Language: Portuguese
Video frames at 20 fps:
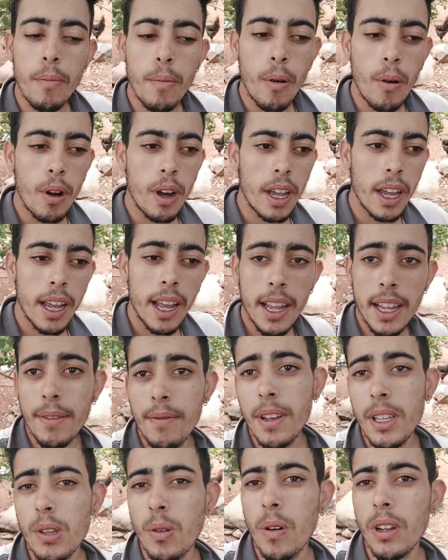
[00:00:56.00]
porque
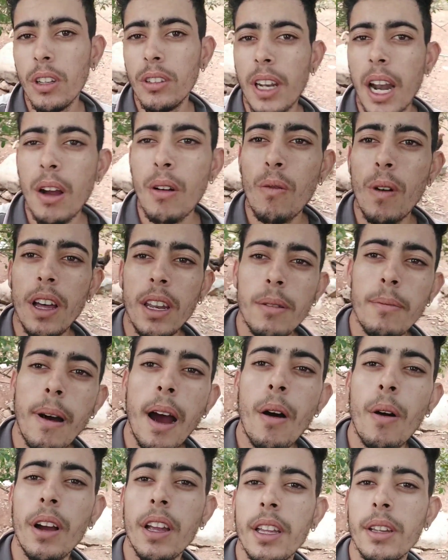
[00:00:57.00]
de vez em quando eu trago um
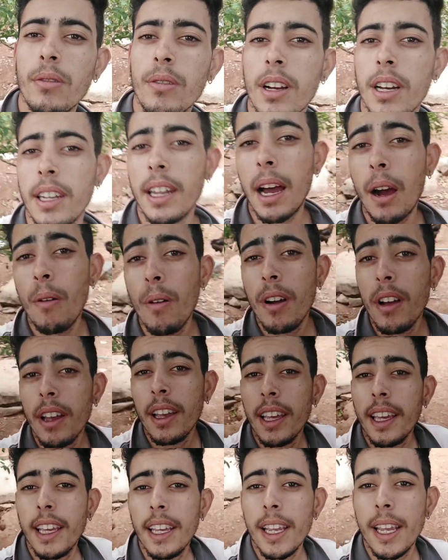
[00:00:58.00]
animal aqui no canal
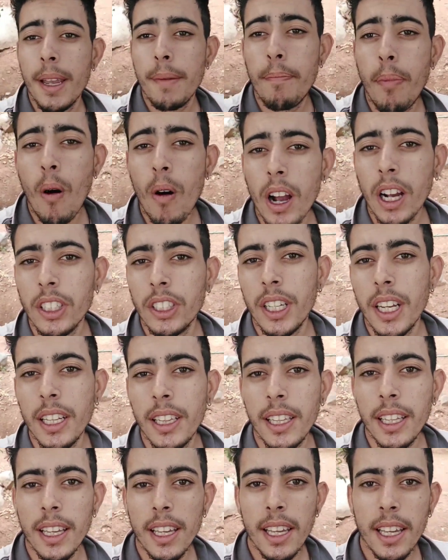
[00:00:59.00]
e pouca
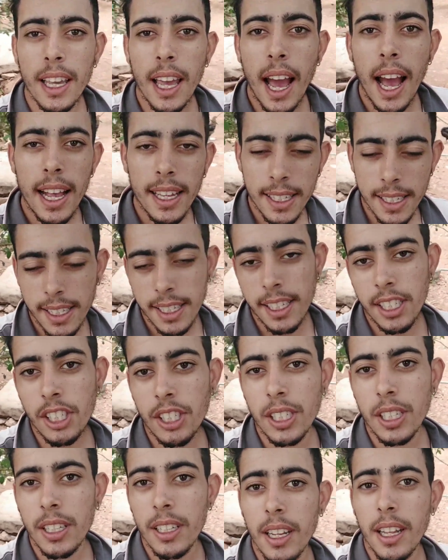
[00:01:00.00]
gente
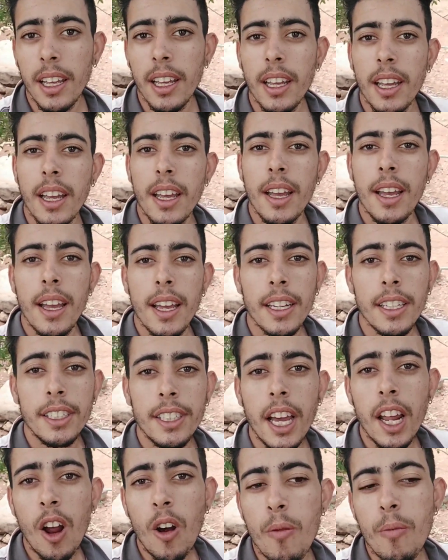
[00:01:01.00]
assiste, né?
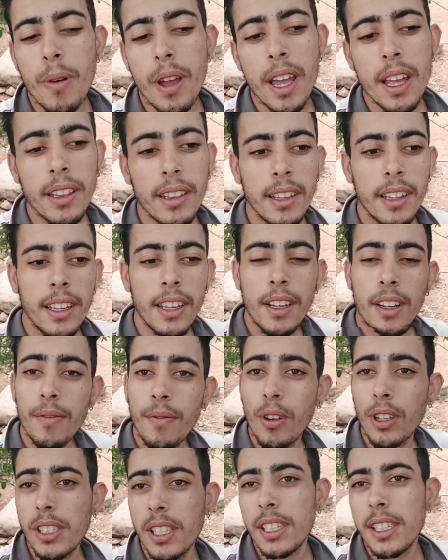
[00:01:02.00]
Geralmente,
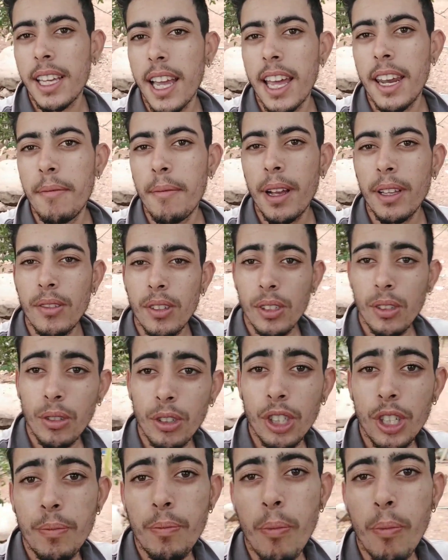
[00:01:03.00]
vocês querem mais vídeos